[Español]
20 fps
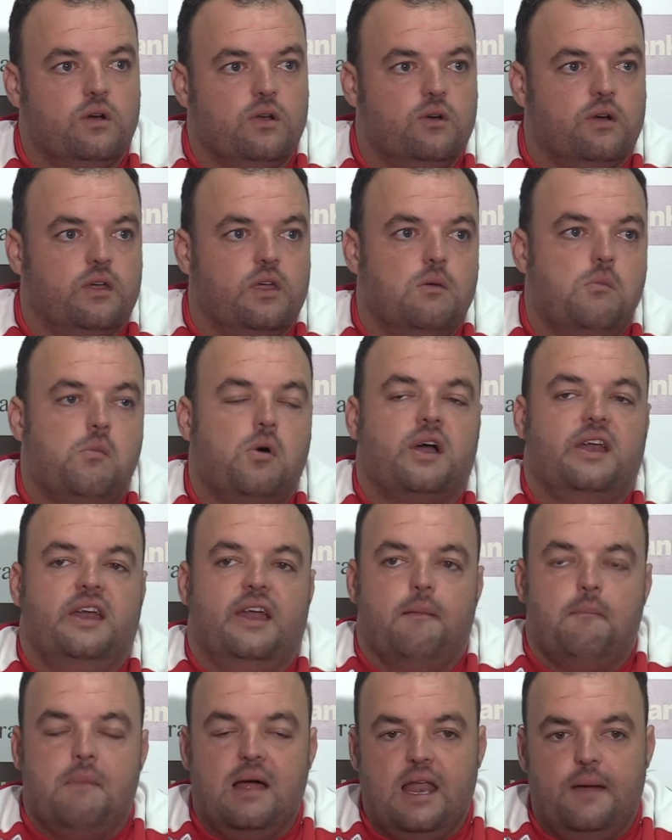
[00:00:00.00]
creo que debemos
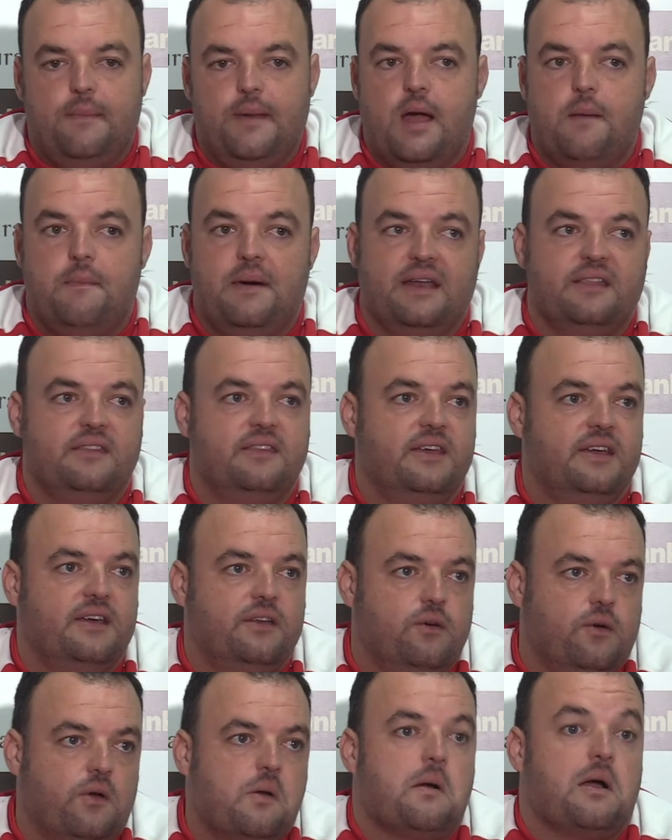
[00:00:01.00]
generar más la primera parte,
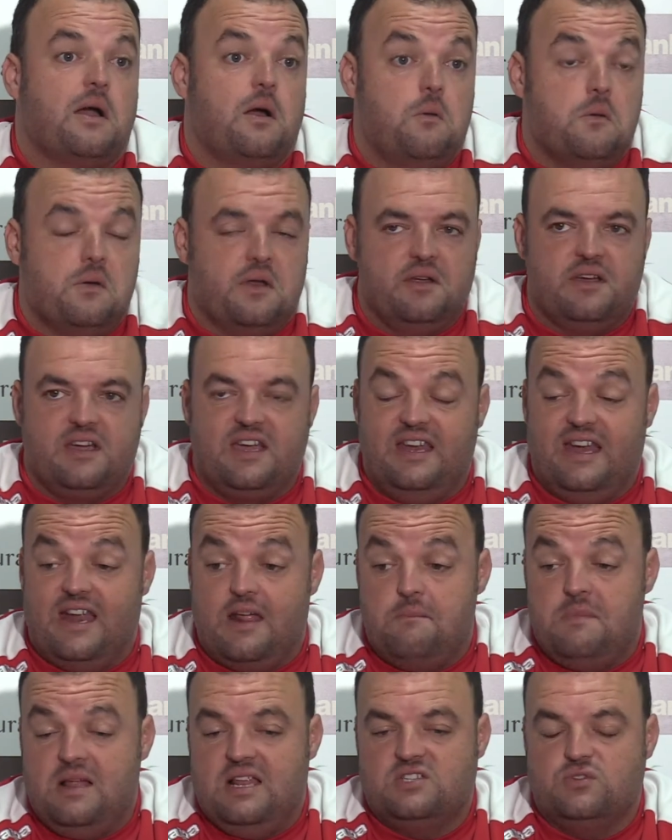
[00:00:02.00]
creo que debemos
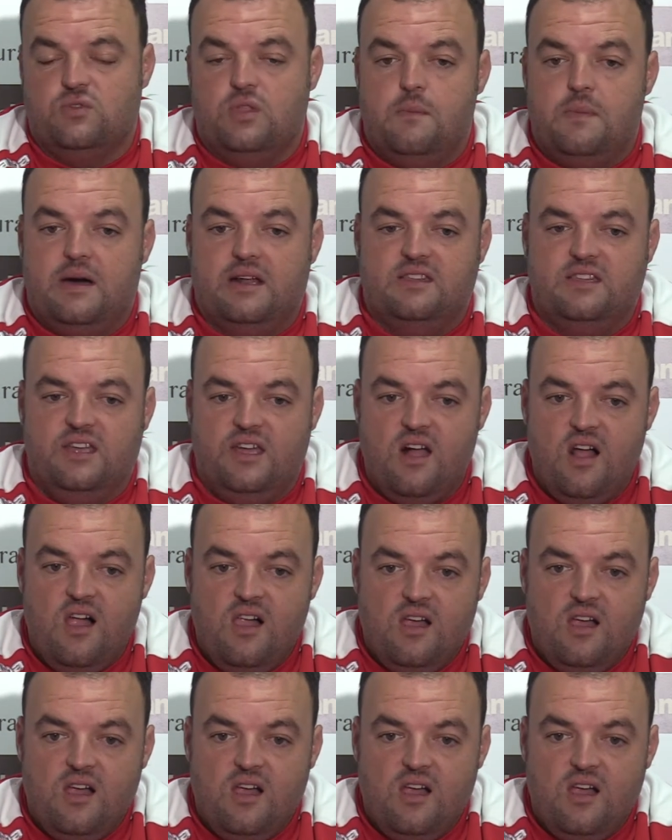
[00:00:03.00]
generar más la segunda parte